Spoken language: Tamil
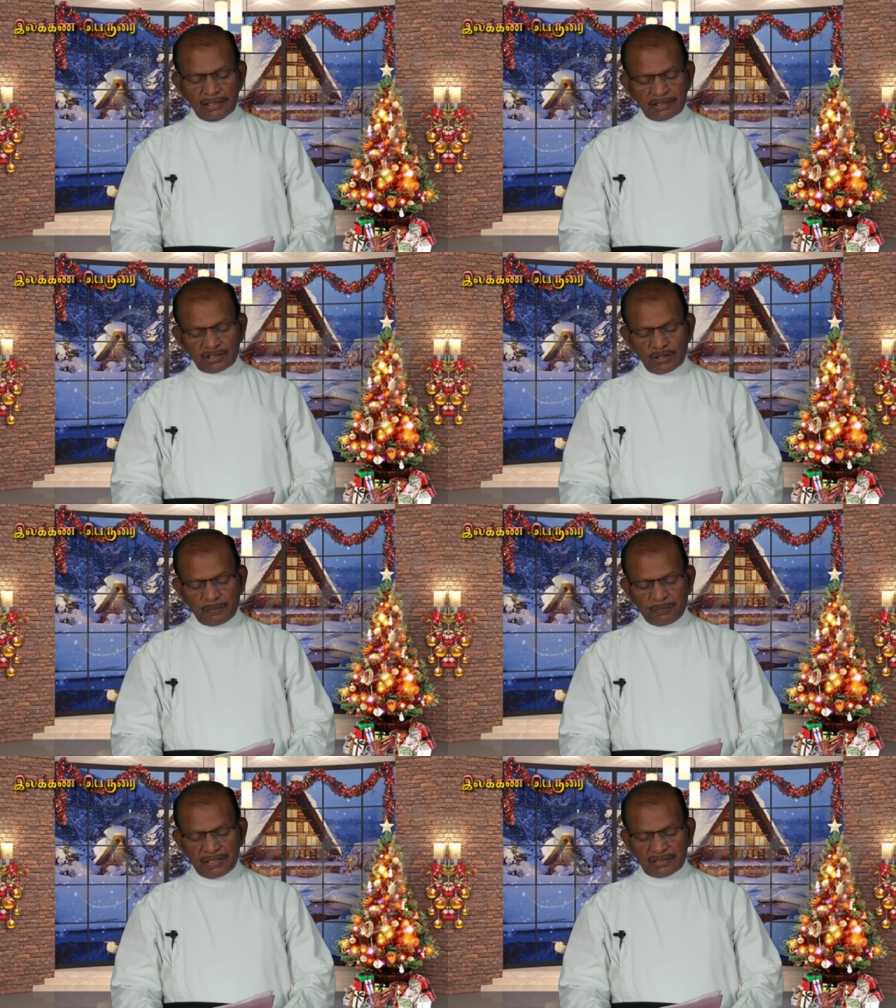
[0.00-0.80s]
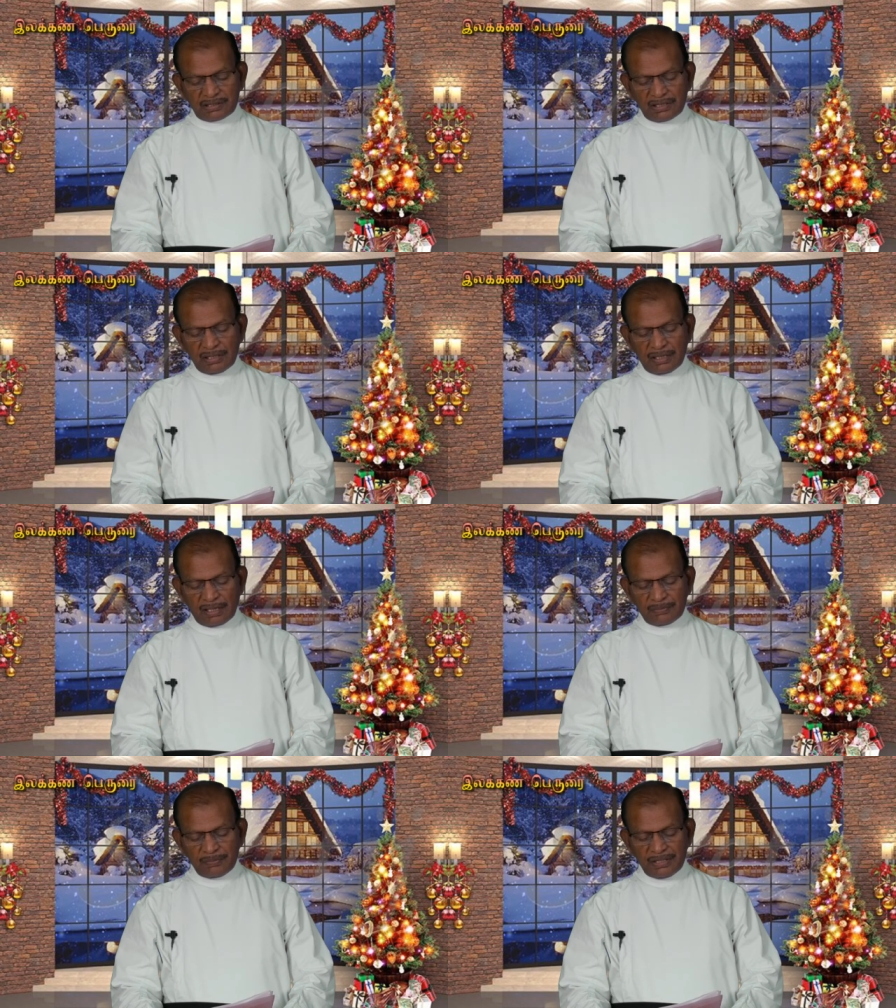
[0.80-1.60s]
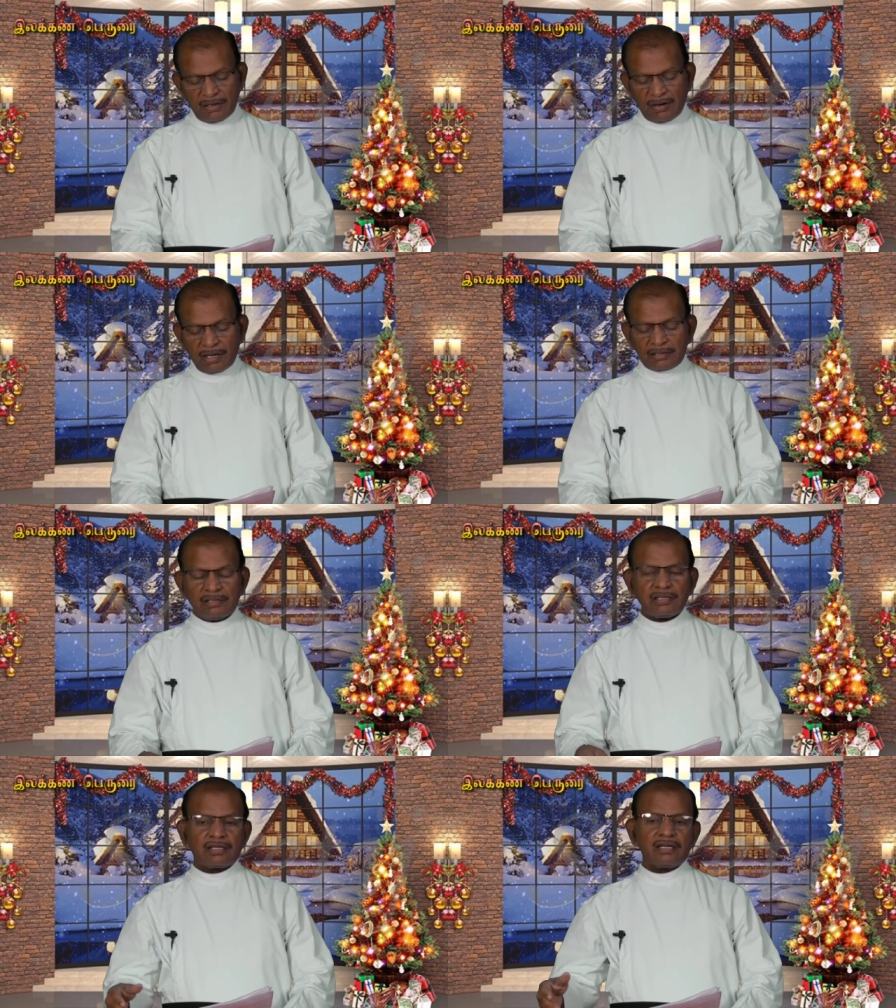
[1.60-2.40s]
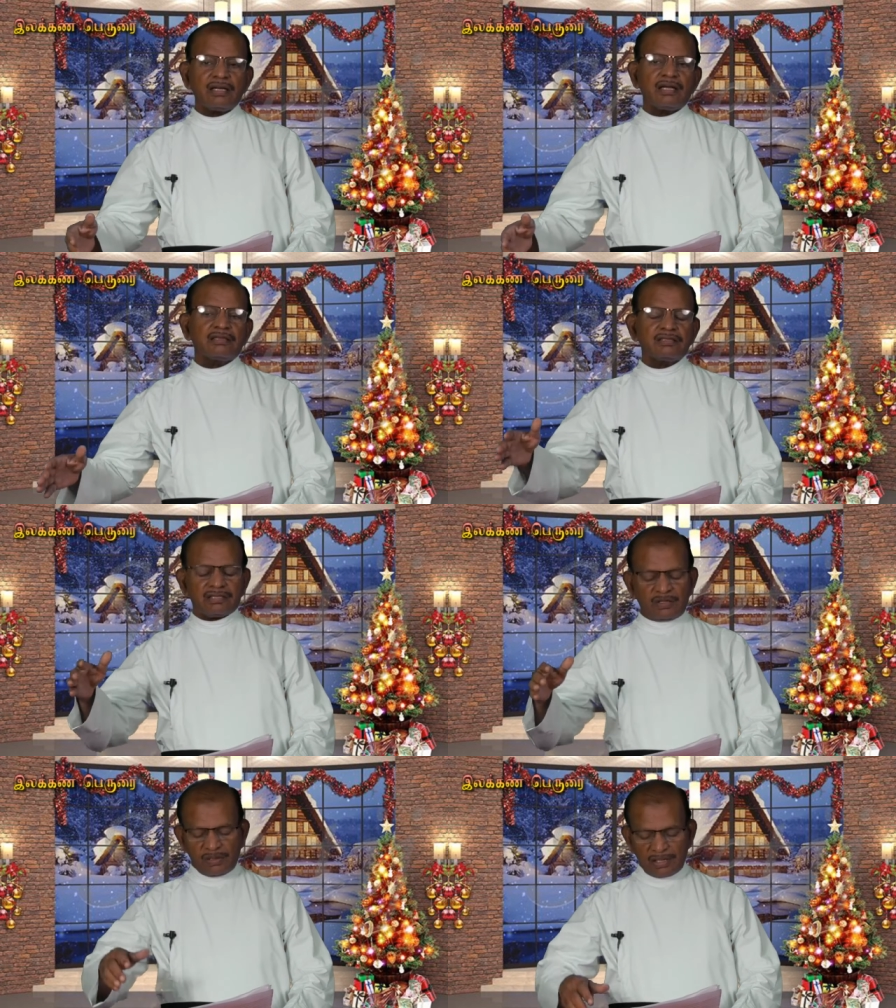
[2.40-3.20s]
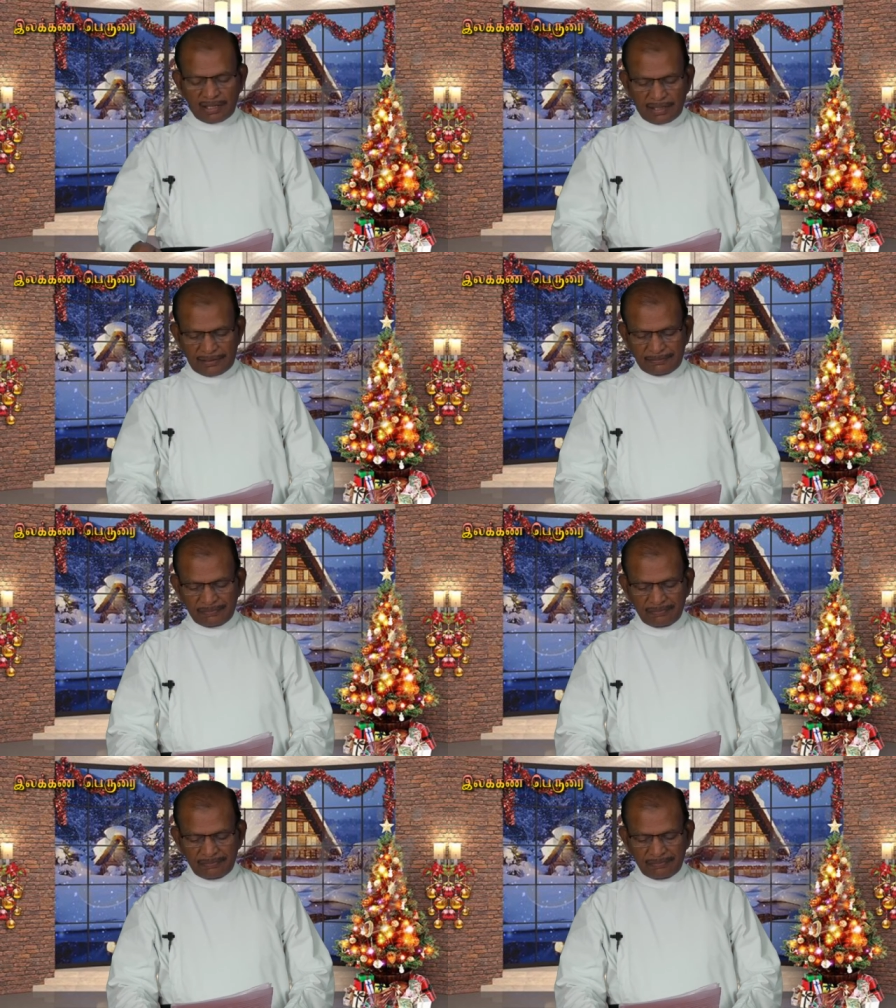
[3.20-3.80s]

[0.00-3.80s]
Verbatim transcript: இன்சொல் பேசி அன்பின் ஆழத்திற்கே அழைத்து செல்வார் எங்களை